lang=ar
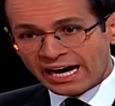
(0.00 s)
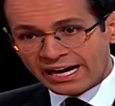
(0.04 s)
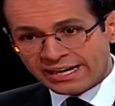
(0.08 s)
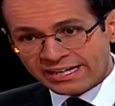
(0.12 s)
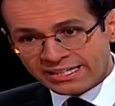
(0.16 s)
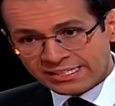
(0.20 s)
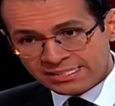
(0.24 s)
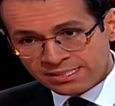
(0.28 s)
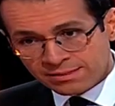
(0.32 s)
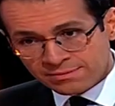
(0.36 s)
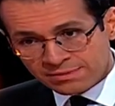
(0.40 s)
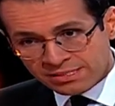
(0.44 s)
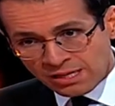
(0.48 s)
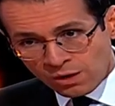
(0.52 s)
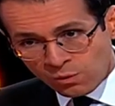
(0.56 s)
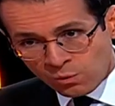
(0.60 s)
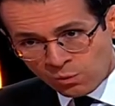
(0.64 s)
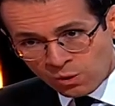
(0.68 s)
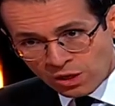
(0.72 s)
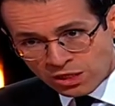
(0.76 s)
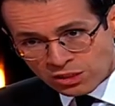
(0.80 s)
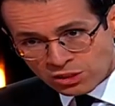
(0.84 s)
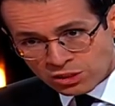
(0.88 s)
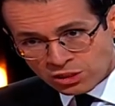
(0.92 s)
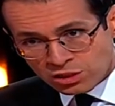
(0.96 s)
عريس
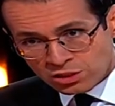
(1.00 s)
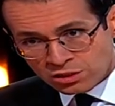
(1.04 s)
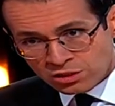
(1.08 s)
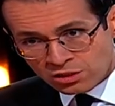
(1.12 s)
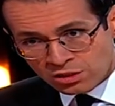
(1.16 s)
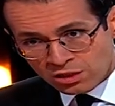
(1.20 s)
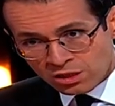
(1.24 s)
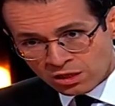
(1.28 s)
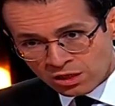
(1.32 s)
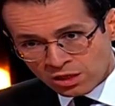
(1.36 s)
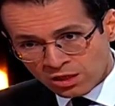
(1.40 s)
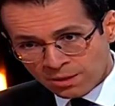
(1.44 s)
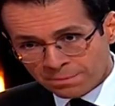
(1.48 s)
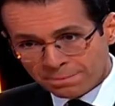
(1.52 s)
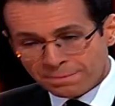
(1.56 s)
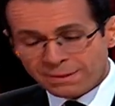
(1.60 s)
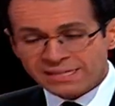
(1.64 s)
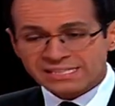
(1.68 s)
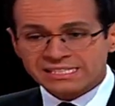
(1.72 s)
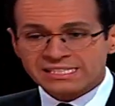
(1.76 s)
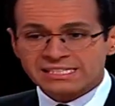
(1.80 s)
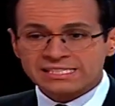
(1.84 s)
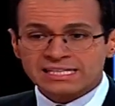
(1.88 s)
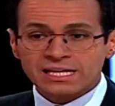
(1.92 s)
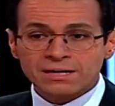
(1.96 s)
مزوج
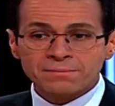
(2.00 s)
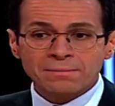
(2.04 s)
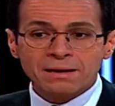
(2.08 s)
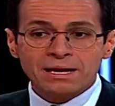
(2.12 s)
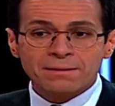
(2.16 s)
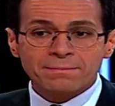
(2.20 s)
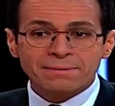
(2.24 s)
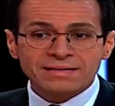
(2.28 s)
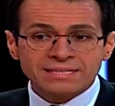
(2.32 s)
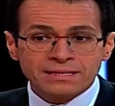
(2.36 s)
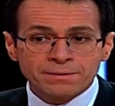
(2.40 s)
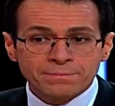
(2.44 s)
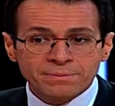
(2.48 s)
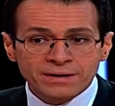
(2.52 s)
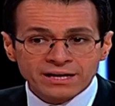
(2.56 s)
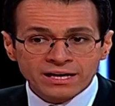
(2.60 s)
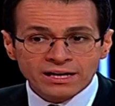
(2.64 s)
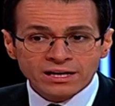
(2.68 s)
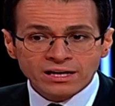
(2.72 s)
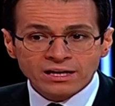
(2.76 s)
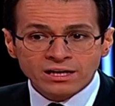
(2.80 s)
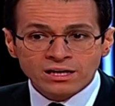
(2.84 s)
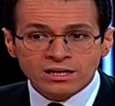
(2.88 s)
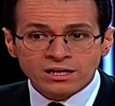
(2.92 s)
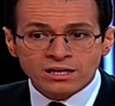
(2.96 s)
بس كرمال ما
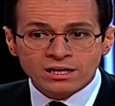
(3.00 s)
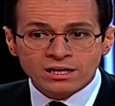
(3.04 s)
تبقي